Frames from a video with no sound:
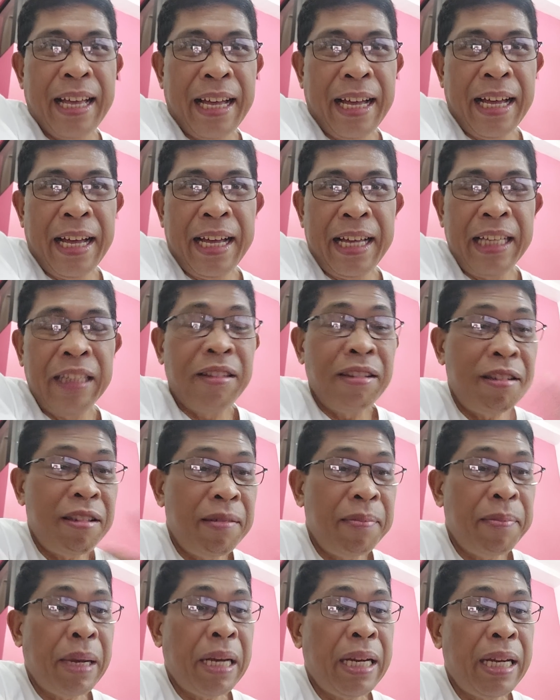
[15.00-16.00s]
Uh, ito
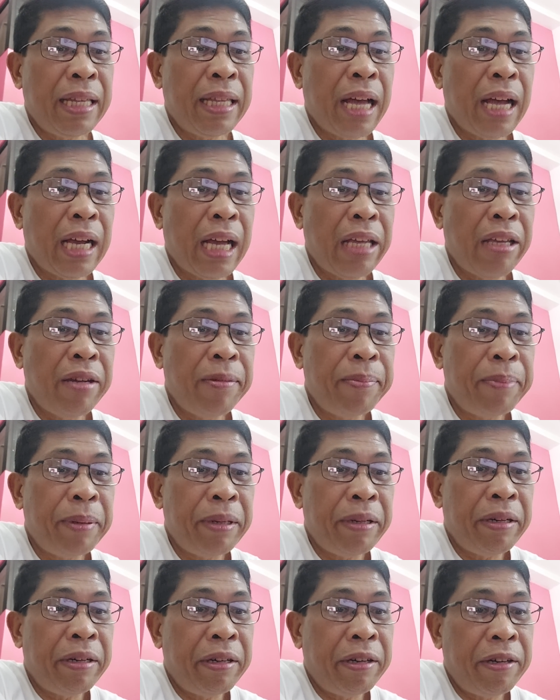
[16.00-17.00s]
yung balita ngayon
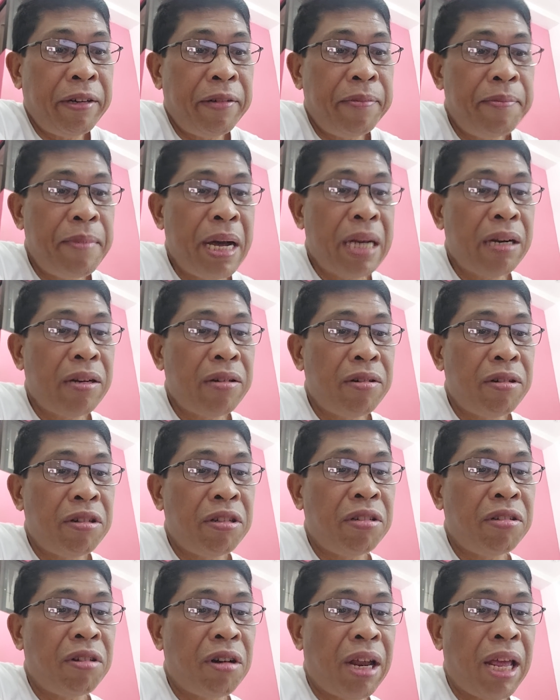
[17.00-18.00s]
po.
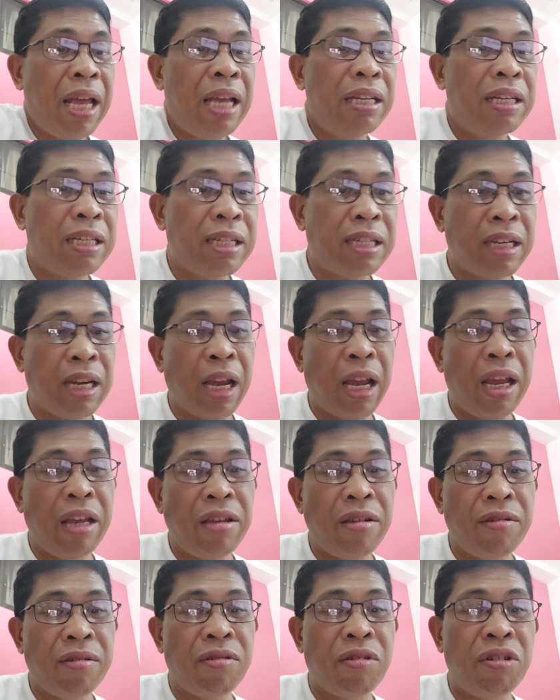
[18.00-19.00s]
Marcos Torres,
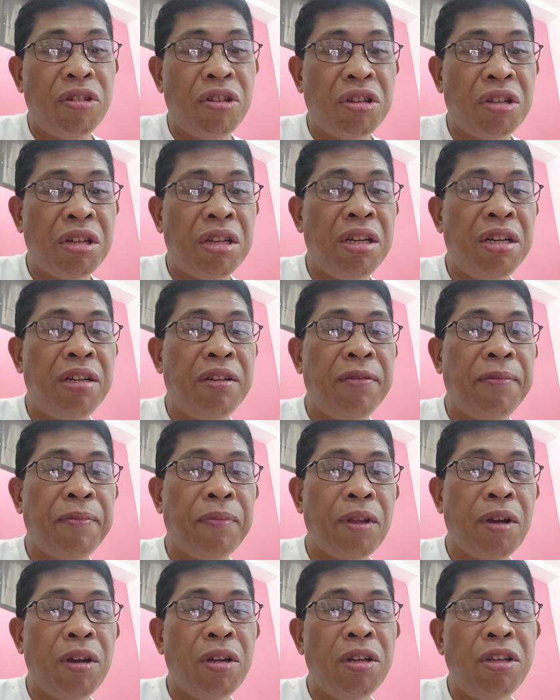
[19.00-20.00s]
EU concern
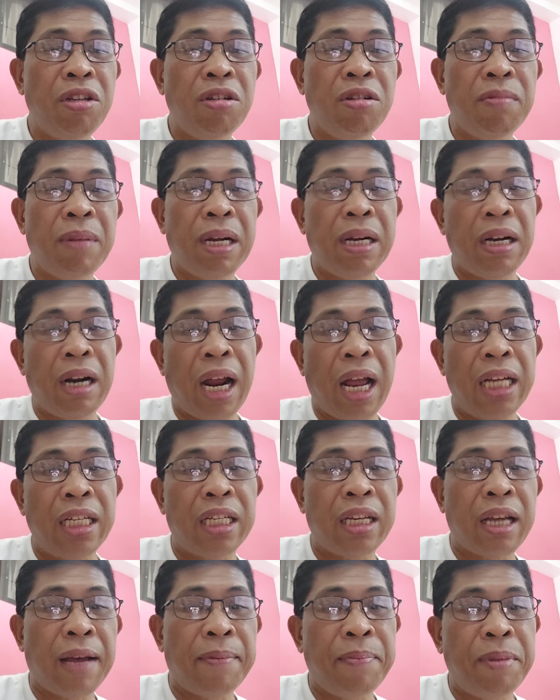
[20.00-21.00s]
on human
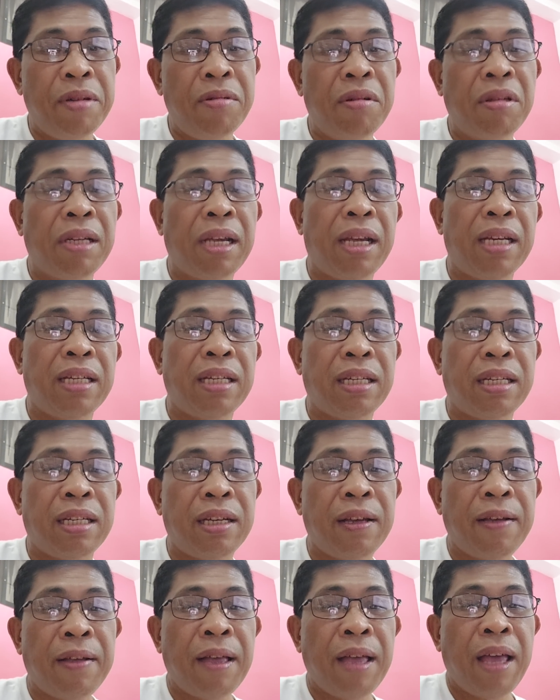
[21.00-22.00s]
rights
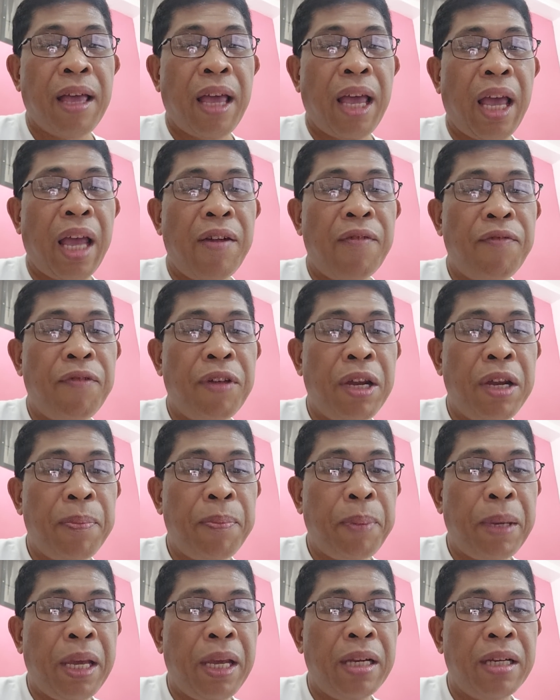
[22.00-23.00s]
abuses in
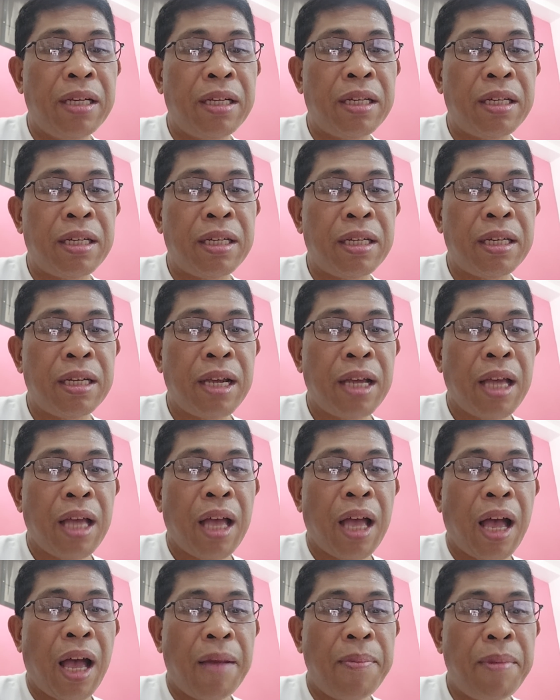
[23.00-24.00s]
Philippines
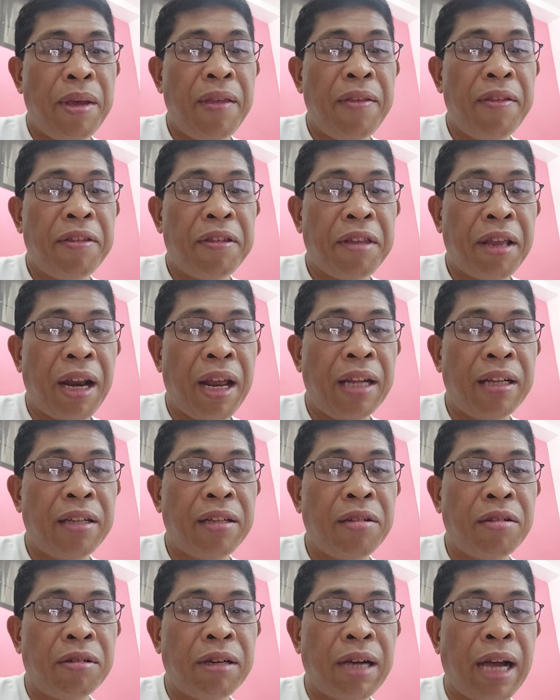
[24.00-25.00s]
amid
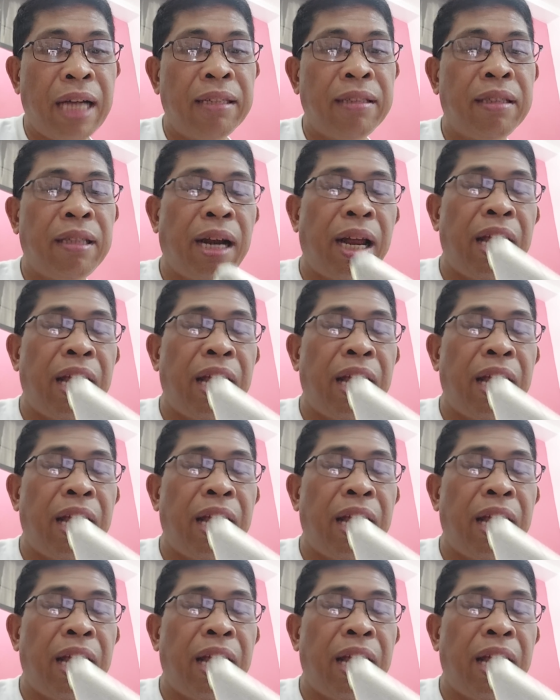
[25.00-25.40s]
threat to cut